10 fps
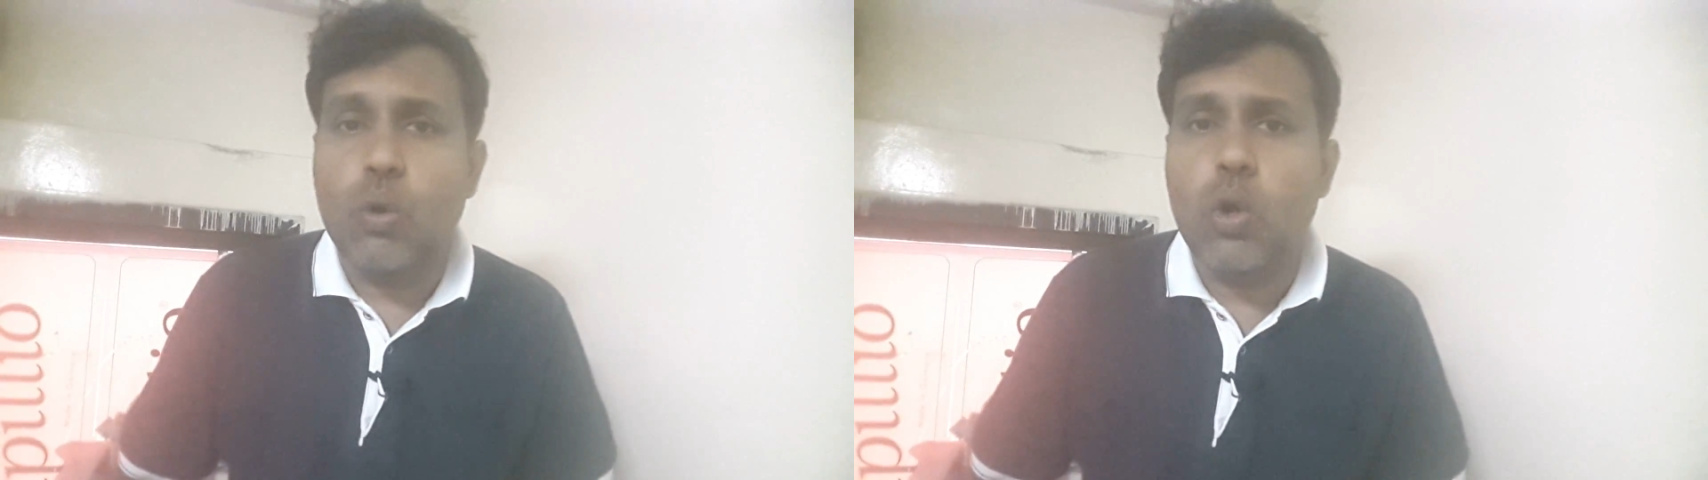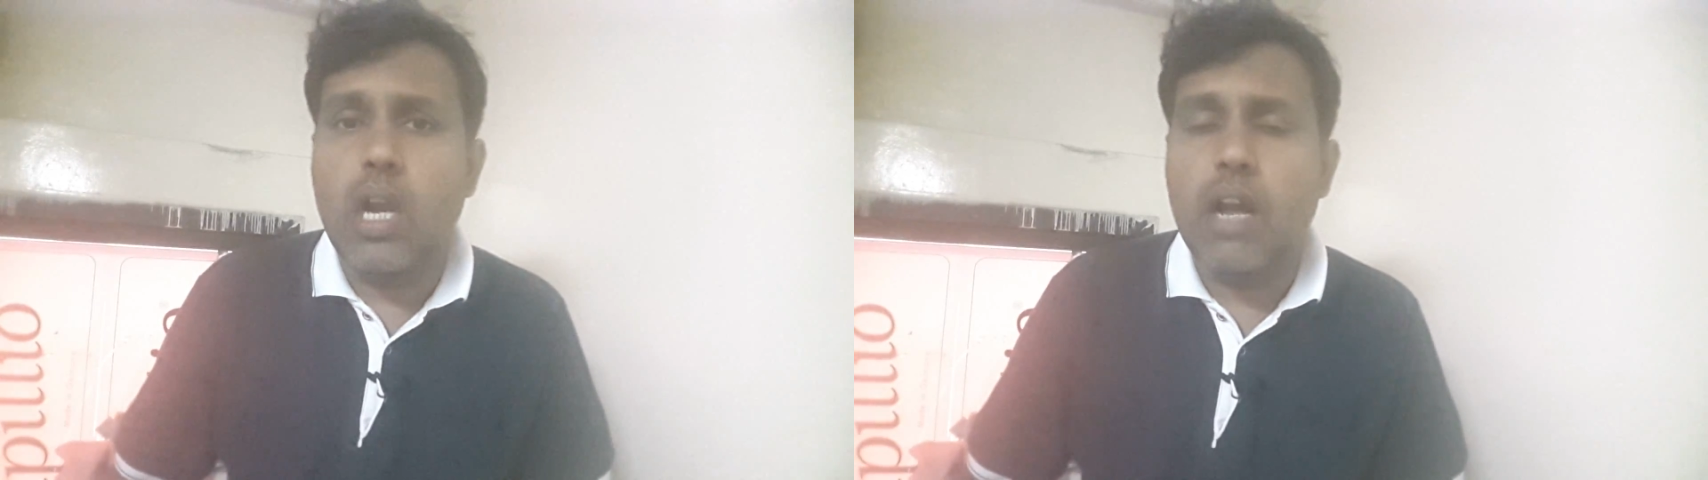
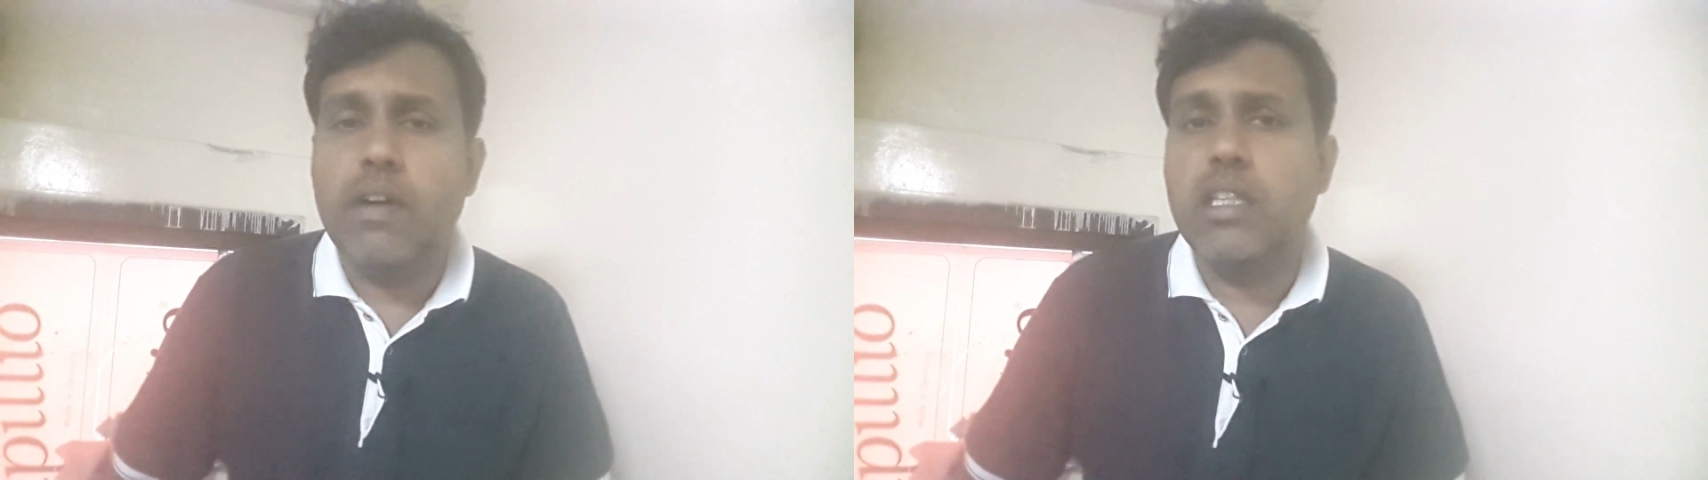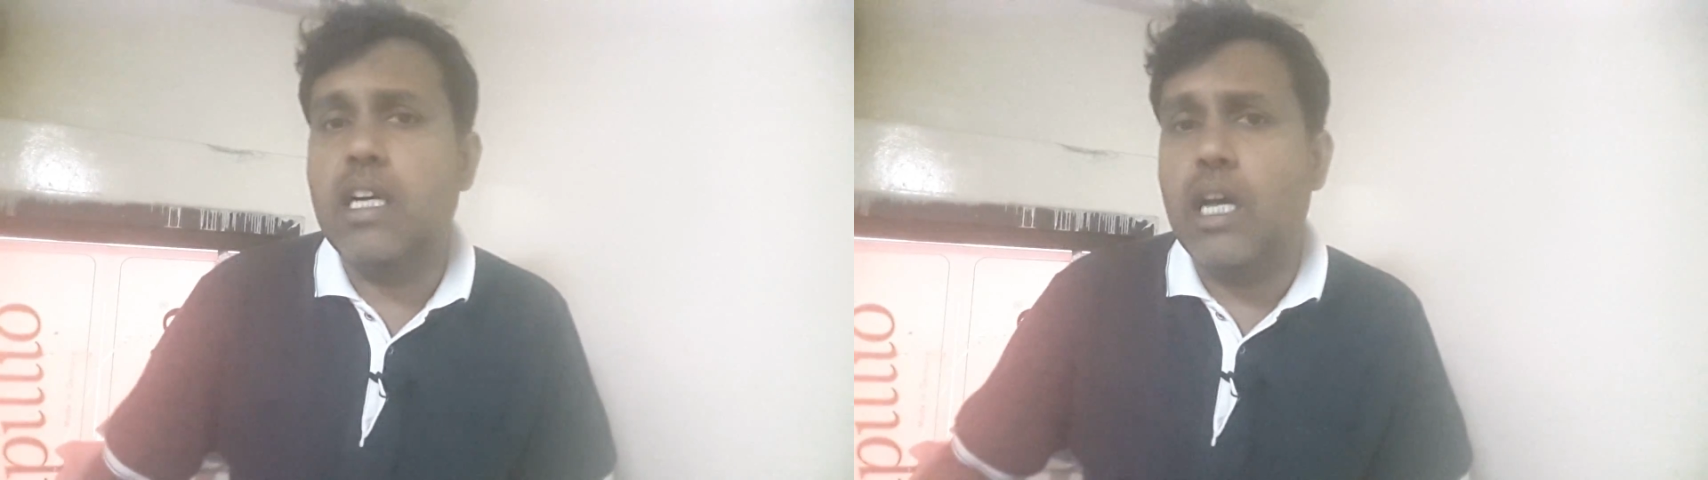
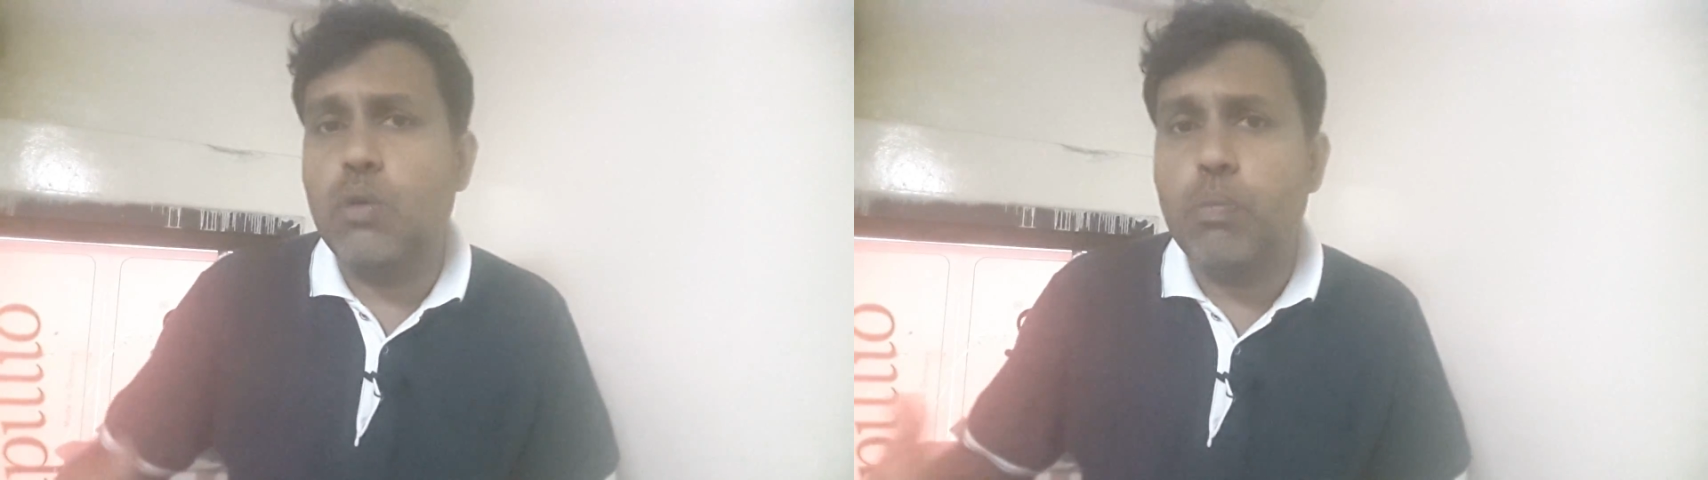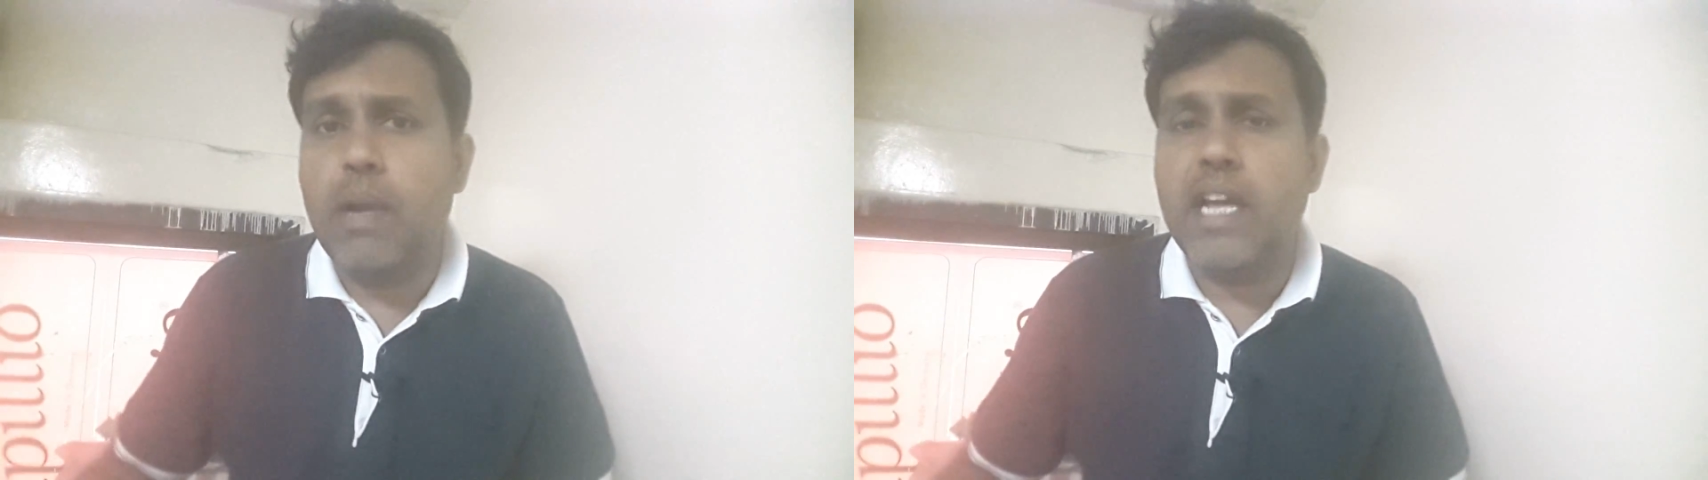கூகுளில் வந்து
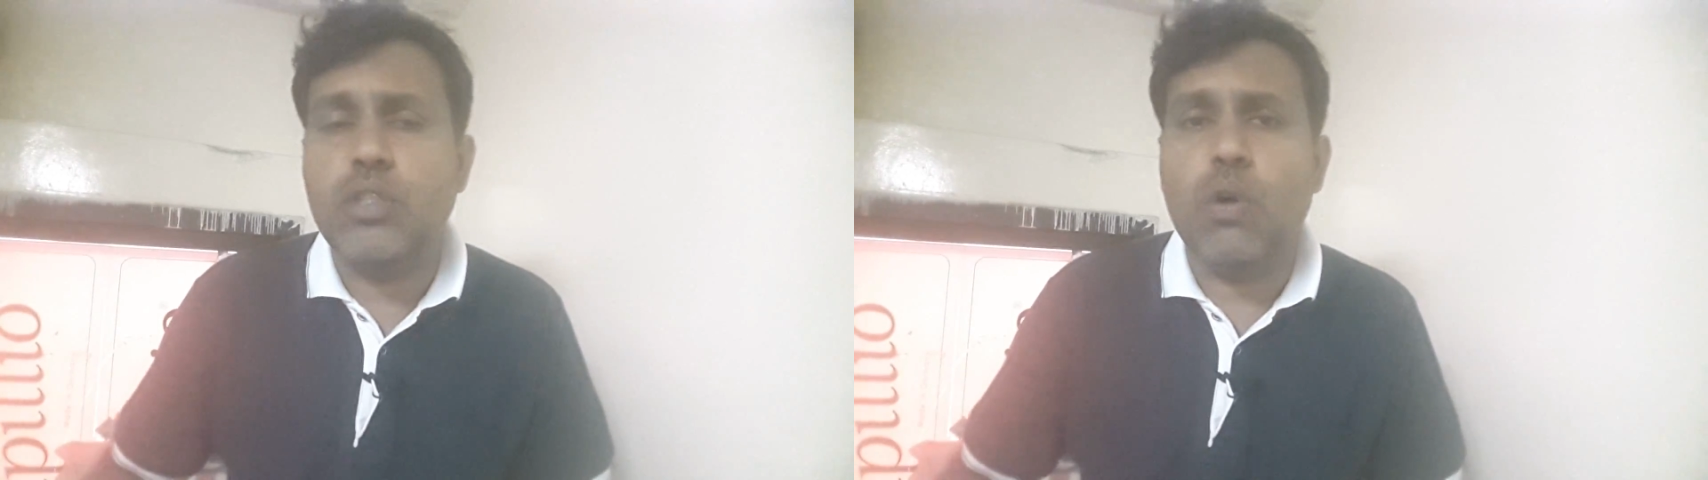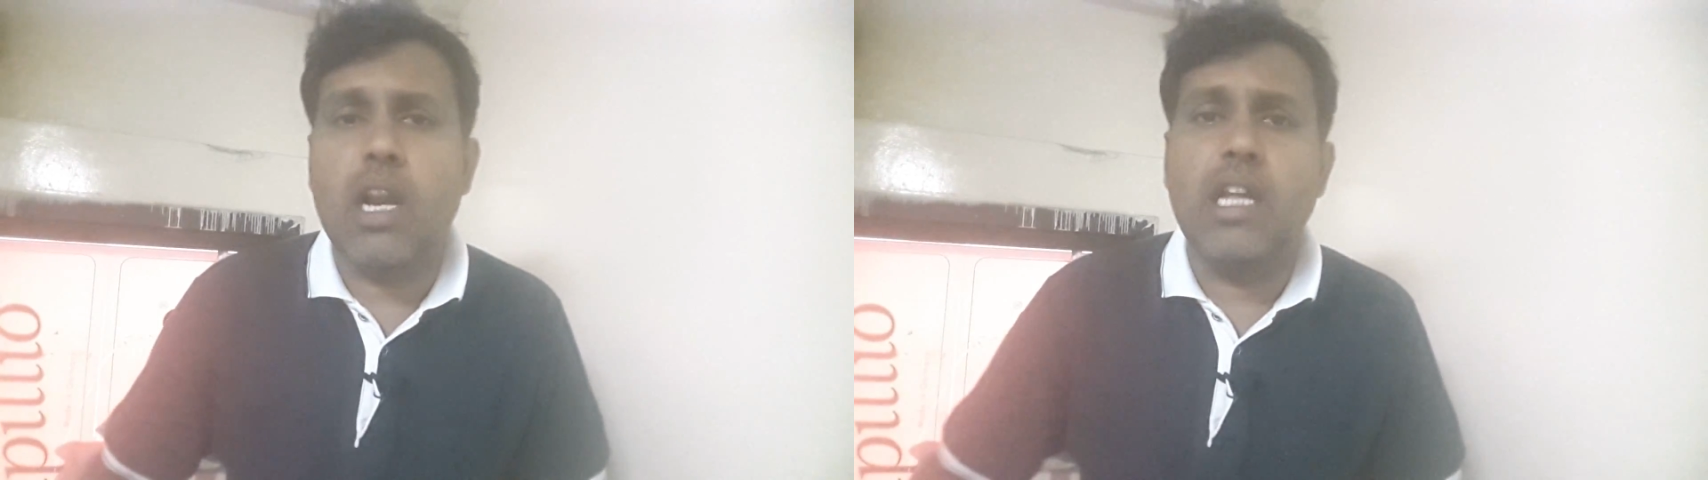அதுவும் ப்ளே
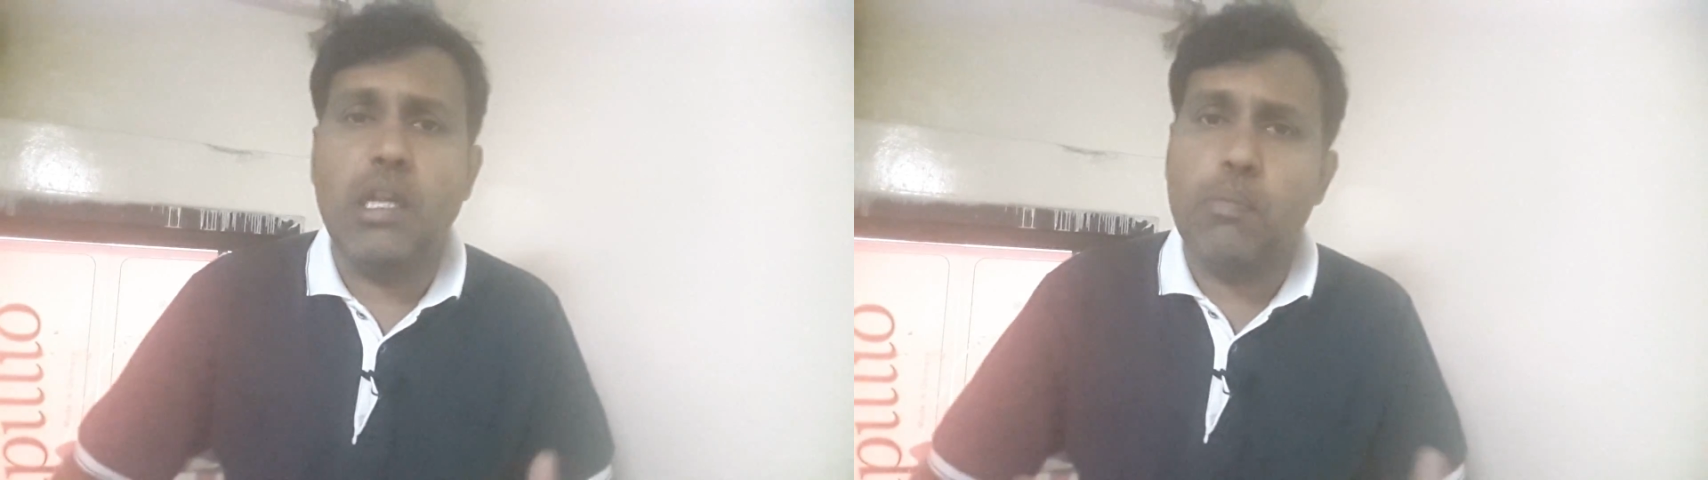ஸ்டோரில்